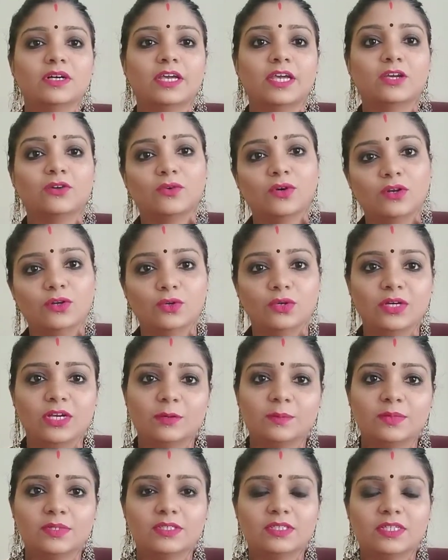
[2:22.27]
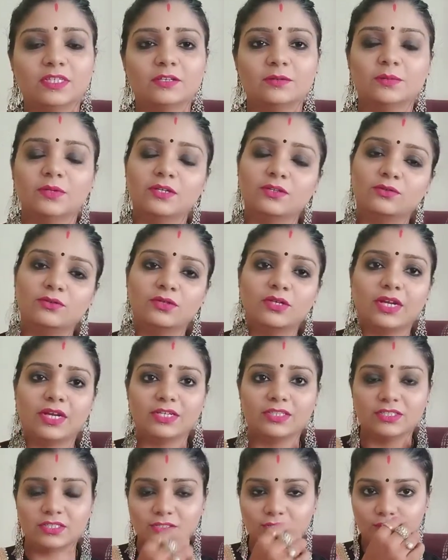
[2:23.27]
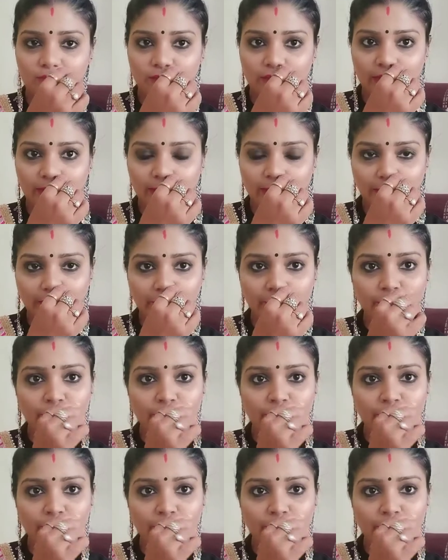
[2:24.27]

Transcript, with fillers: ఎక్కువ లుక్ అనిపిస్తుంది మీరు ట్రై చేసి చూడండి